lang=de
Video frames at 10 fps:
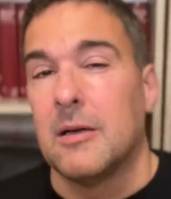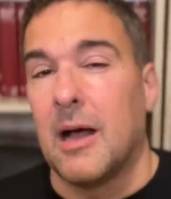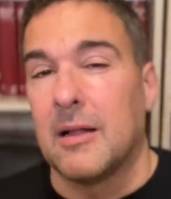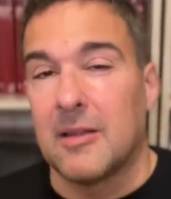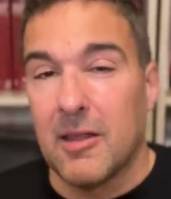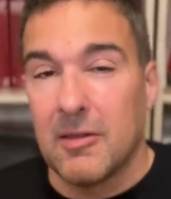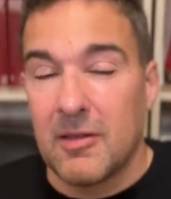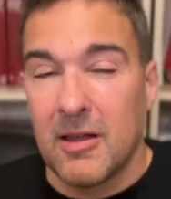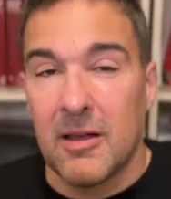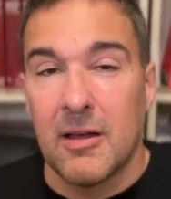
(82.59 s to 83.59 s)

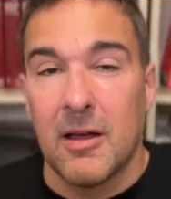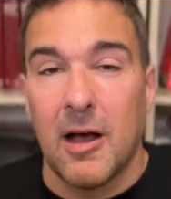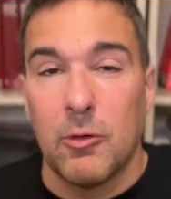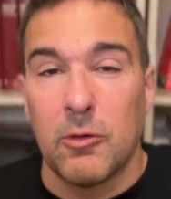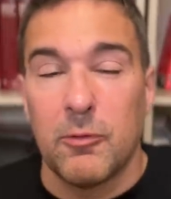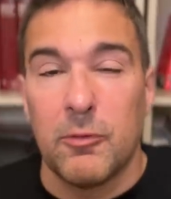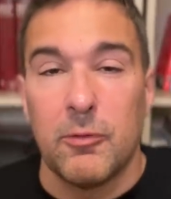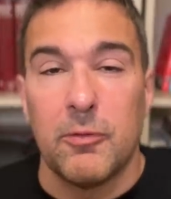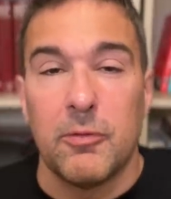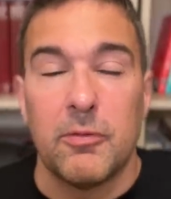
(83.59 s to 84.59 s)
Atteste
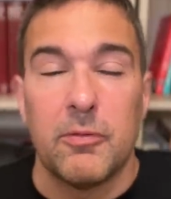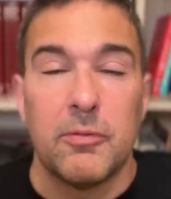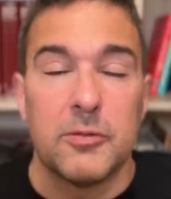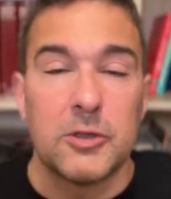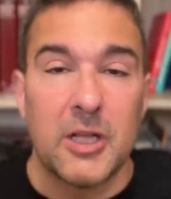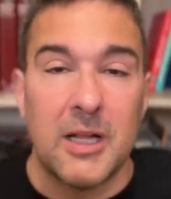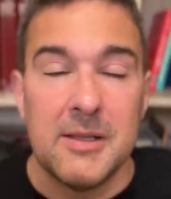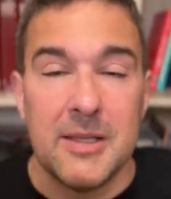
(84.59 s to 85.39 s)
ausstellen,